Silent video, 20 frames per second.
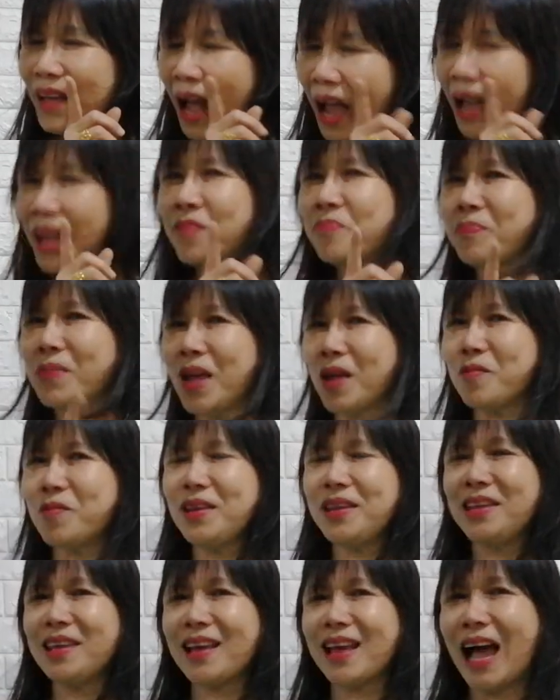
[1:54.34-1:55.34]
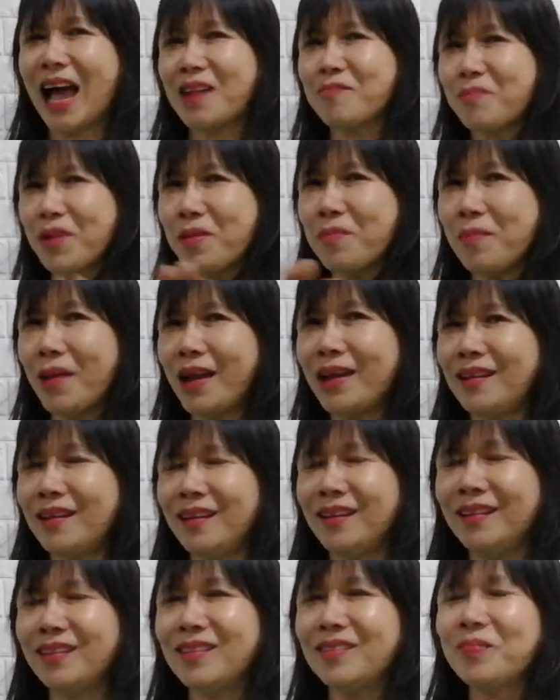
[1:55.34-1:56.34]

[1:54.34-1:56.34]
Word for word: ให้เปลี่ยนวิธีการใหม่ๆเลย